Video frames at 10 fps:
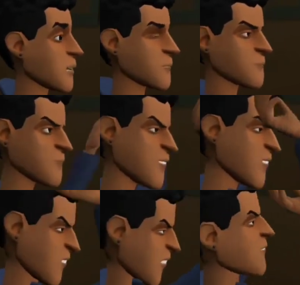বিশ
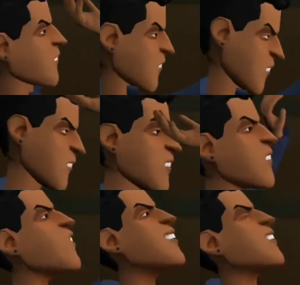মিনিটের মধ্যে
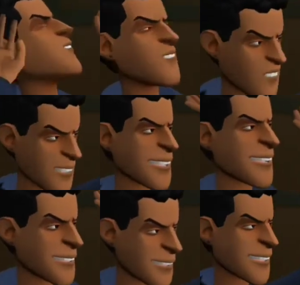আমার চার হাজার
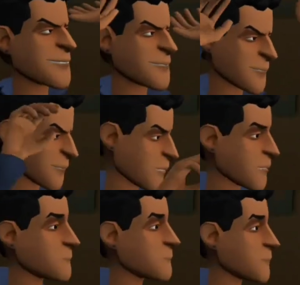টাকা থেকে
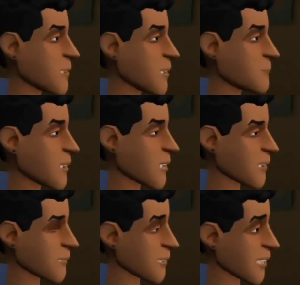আট হাজার ইনকাম
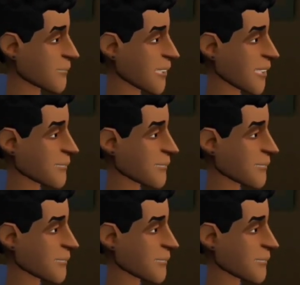হইয়া গেল